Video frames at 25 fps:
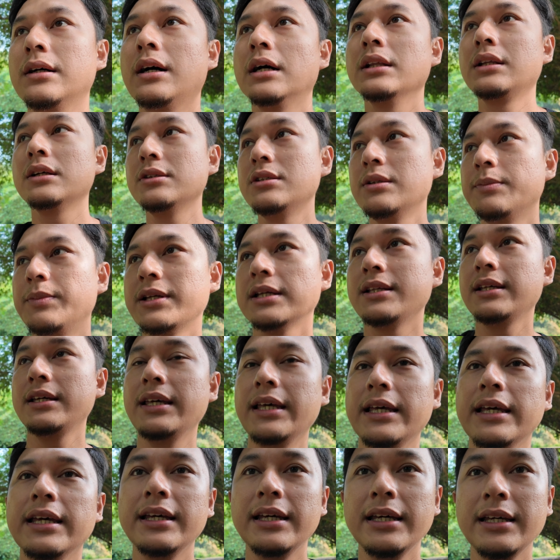atau
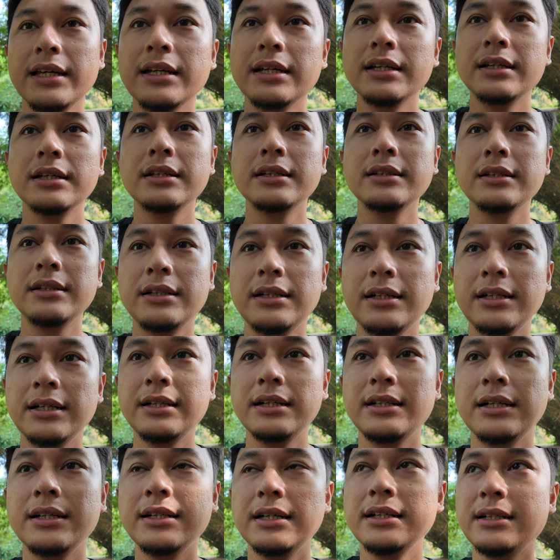seperti
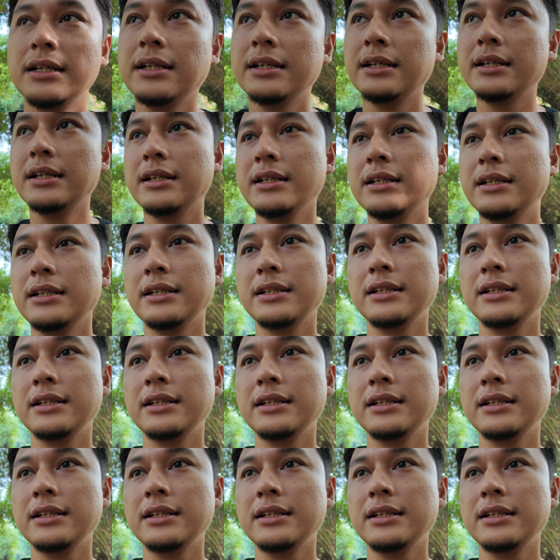uh,